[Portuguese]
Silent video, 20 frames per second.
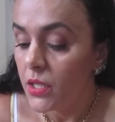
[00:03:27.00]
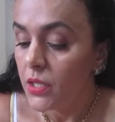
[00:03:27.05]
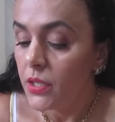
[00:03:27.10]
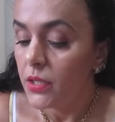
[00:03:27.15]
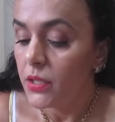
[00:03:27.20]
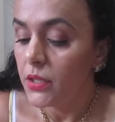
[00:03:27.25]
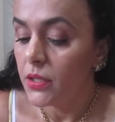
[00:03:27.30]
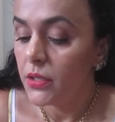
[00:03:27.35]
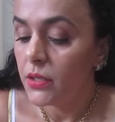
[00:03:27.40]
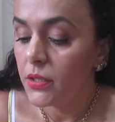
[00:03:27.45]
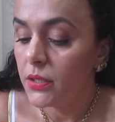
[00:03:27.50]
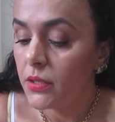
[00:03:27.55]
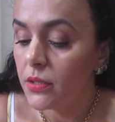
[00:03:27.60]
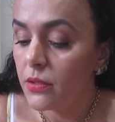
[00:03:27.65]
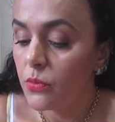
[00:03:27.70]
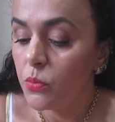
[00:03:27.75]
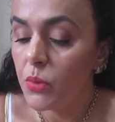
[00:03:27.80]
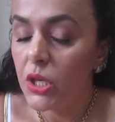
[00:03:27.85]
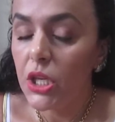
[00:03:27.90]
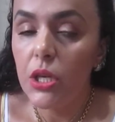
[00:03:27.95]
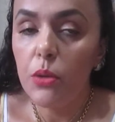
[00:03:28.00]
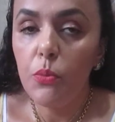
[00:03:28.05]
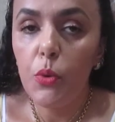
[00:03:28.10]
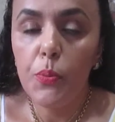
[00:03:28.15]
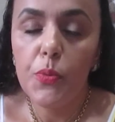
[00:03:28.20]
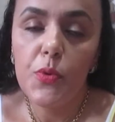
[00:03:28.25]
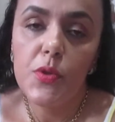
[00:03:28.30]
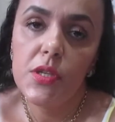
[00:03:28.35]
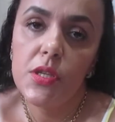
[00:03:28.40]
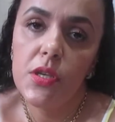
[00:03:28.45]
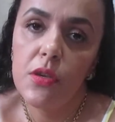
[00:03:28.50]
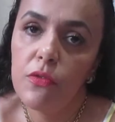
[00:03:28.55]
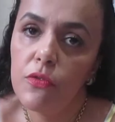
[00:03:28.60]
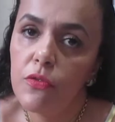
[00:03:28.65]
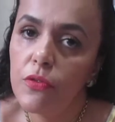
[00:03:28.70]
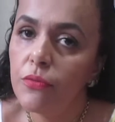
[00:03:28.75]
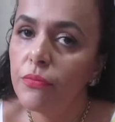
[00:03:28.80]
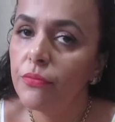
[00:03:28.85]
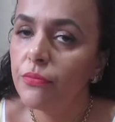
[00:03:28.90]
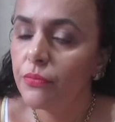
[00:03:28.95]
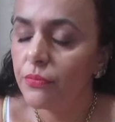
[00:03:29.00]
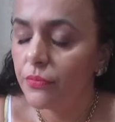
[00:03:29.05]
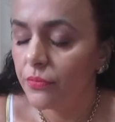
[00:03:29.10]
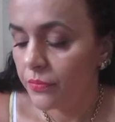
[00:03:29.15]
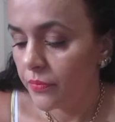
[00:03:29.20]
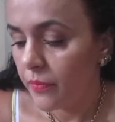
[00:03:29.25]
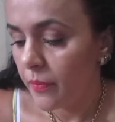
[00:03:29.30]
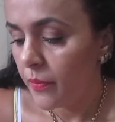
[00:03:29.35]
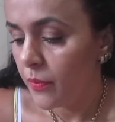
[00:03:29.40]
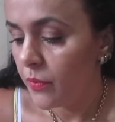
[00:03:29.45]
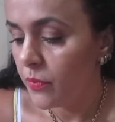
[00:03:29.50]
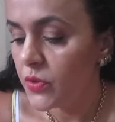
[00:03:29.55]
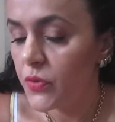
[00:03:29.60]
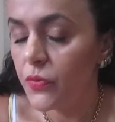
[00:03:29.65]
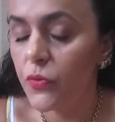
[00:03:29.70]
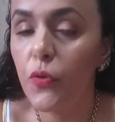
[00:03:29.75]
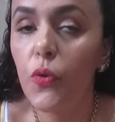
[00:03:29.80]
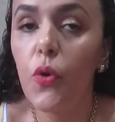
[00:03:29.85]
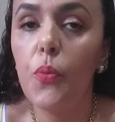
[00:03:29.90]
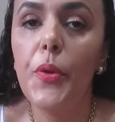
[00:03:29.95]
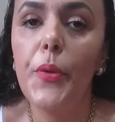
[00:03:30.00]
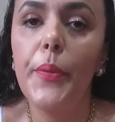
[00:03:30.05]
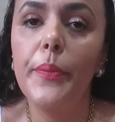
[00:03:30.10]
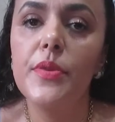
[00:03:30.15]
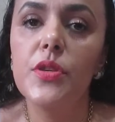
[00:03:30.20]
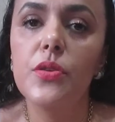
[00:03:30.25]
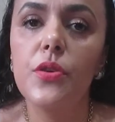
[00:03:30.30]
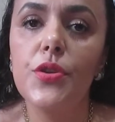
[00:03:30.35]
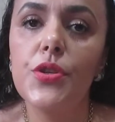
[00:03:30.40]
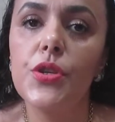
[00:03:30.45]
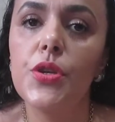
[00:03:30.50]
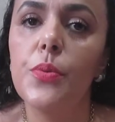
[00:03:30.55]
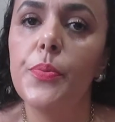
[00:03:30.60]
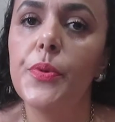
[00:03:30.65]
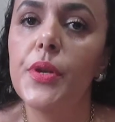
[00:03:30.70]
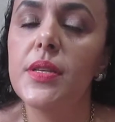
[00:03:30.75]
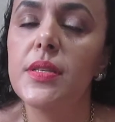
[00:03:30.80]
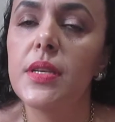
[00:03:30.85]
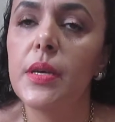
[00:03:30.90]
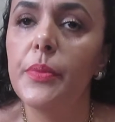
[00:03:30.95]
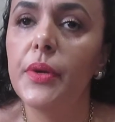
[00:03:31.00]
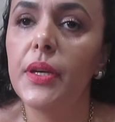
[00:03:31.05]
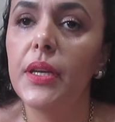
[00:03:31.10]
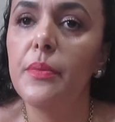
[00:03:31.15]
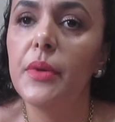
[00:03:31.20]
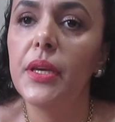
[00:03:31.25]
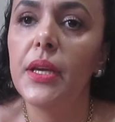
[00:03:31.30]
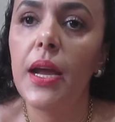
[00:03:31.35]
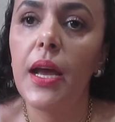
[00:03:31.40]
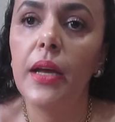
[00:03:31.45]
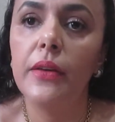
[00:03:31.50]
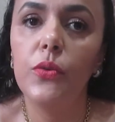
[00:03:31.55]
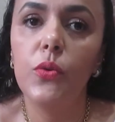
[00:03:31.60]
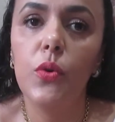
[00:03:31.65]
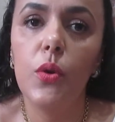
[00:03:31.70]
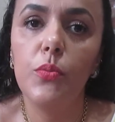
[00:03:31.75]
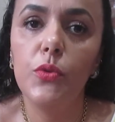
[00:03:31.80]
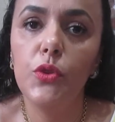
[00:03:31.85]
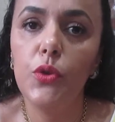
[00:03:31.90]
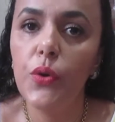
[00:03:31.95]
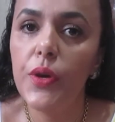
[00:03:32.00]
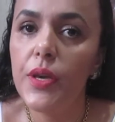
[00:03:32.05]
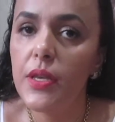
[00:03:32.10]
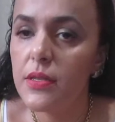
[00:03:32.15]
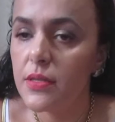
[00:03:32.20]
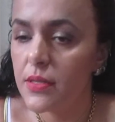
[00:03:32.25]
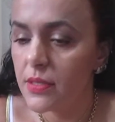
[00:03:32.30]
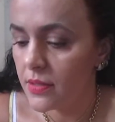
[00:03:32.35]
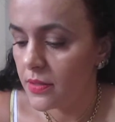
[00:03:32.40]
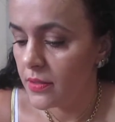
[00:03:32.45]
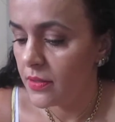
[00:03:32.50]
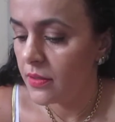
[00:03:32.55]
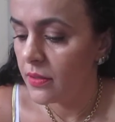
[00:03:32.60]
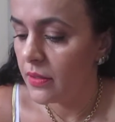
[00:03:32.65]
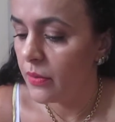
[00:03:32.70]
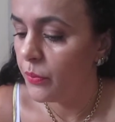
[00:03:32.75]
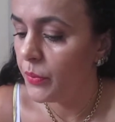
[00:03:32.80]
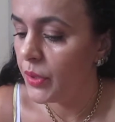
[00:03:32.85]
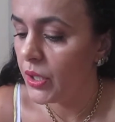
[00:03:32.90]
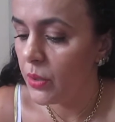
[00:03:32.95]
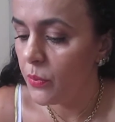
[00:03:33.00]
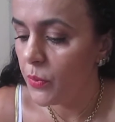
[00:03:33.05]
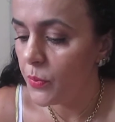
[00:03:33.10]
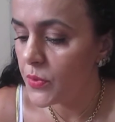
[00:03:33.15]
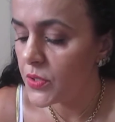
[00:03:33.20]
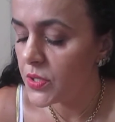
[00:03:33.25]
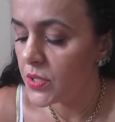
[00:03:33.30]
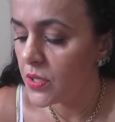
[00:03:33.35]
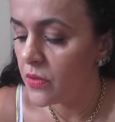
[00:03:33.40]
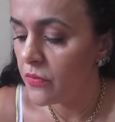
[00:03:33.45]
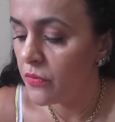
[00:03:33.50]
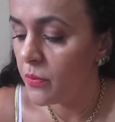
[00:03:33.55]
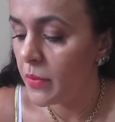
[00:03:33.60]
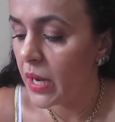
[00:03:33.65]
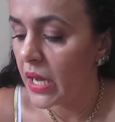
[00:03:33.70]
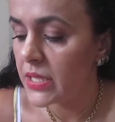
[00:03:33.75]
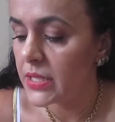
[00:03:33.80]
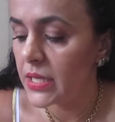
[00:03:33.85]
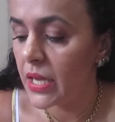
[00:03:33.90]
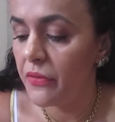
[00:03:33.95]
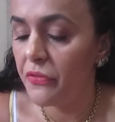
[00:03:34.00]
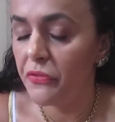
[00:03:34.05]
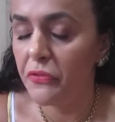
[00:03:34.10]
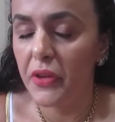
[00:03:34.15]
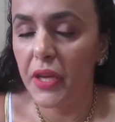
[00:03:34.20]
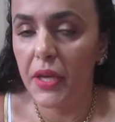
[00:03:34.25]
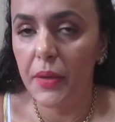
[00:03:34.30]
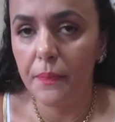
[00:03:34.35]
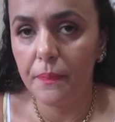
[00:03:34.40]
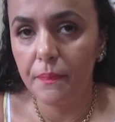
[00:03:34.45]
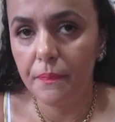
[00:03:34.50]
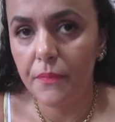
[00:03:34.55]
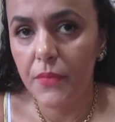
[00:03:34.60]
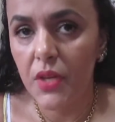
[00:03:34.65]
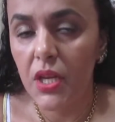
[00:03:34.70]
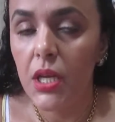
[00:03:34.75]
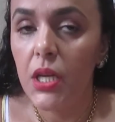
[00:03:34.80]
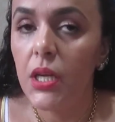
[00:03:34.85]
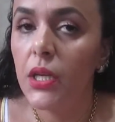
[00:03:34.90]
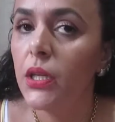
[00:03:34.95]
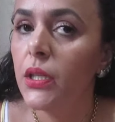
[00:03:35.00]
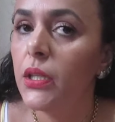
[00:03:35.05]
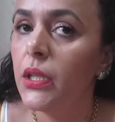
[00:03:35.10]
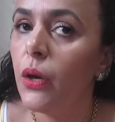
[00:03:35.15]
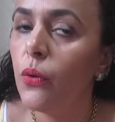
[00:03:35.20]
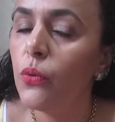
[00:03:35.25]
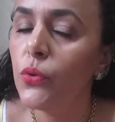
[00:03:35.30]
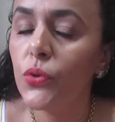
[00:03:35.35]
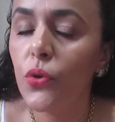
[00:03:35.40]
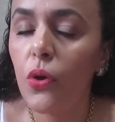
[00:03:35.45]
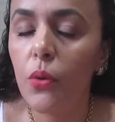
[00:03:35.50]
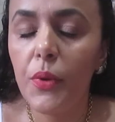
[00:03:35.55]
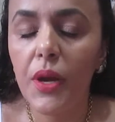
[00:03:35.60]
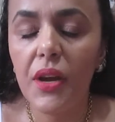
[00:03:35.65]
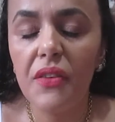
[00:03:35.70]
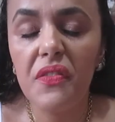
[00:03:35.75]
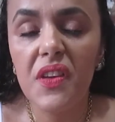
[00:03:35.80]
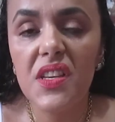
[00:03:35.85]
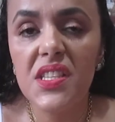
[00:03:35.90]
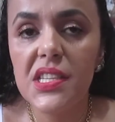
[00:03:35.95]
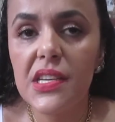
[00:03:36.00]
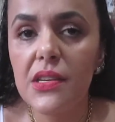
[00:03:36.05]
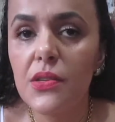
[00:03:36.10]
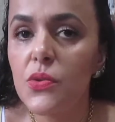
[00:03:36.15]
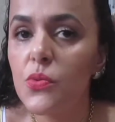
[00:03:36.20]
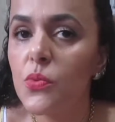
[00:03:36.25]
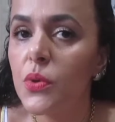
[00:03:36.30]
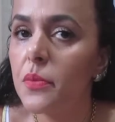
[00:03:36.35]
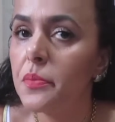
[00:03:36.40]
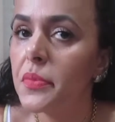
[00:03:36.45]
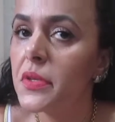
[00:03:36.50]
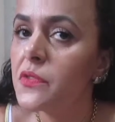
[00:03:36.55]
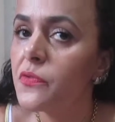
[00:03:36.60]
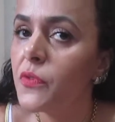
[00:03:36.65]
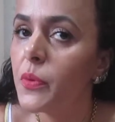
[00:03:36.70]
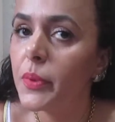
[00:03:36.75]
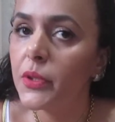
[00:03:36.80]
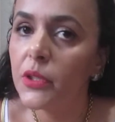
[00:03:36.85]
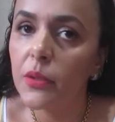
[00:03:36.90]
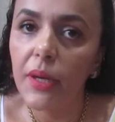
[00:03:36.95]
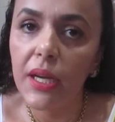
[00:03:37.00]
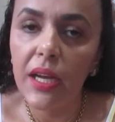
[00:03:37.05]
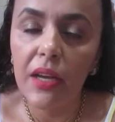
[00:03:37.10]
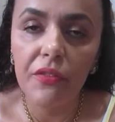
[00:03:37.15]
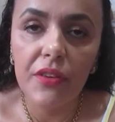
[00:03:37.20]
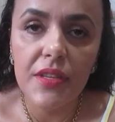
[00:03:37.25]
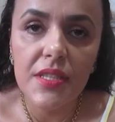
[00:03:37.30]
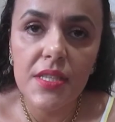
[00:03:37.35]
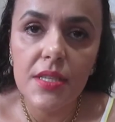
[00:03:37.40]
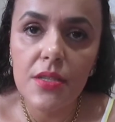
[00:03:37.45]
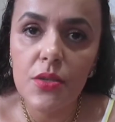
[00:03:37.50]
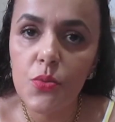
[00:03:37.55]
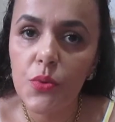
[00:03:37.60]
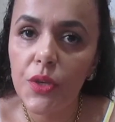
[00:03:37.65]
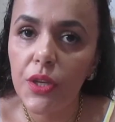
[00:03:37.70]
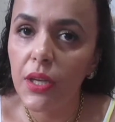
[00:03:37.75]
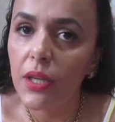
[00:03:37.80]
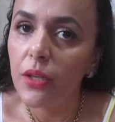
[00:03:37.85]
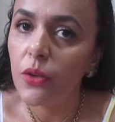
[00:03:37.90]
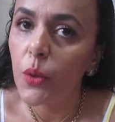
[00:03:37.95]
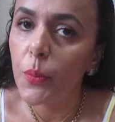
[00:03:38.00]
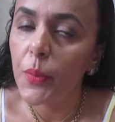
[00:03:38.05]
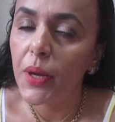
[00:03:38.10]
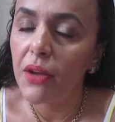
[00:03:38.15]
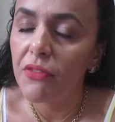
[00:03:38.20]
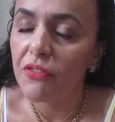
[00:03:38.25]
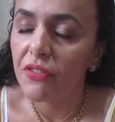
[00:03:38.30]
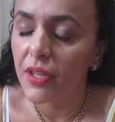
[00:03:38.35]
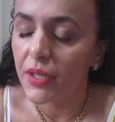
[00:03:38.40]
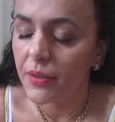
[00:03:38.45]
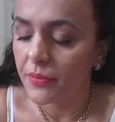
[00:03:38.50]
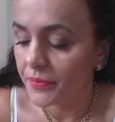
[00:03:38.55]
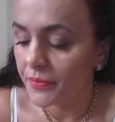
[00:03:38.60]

Uh, o mínimo possível, se for comer um biscoitinho, por exemplo, creme crack, eu como dois, o mínimo possível, mais café. Não tomo café sem açúcar, porque se for pra tomar café sem açúcar, eu nem tomo café.